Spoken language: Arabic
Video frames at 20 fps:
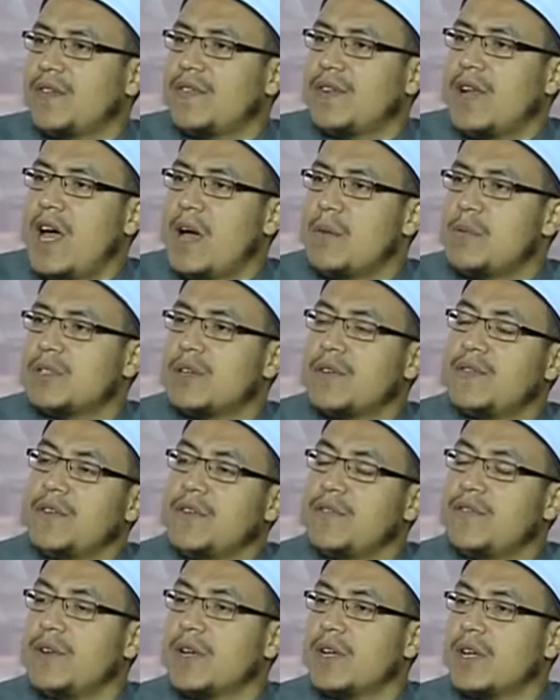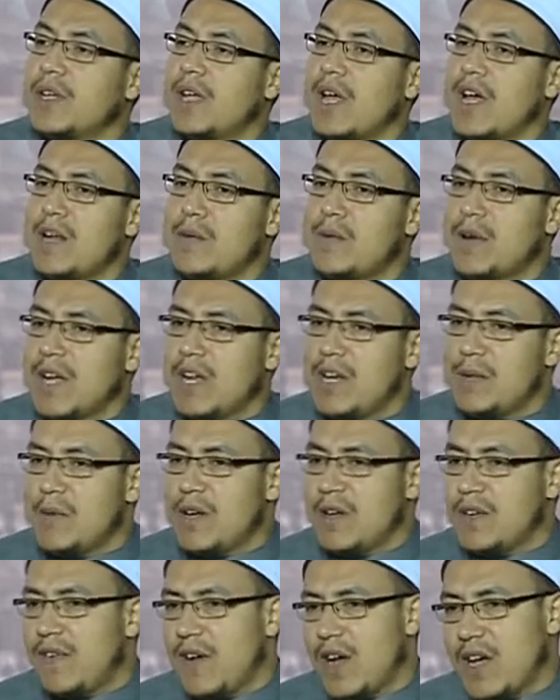في الحبشة في إفريقيا أنا
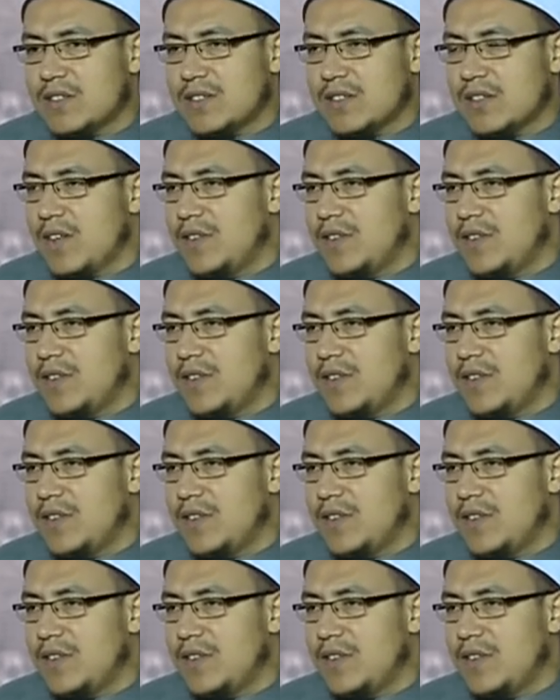بكلمك في عصر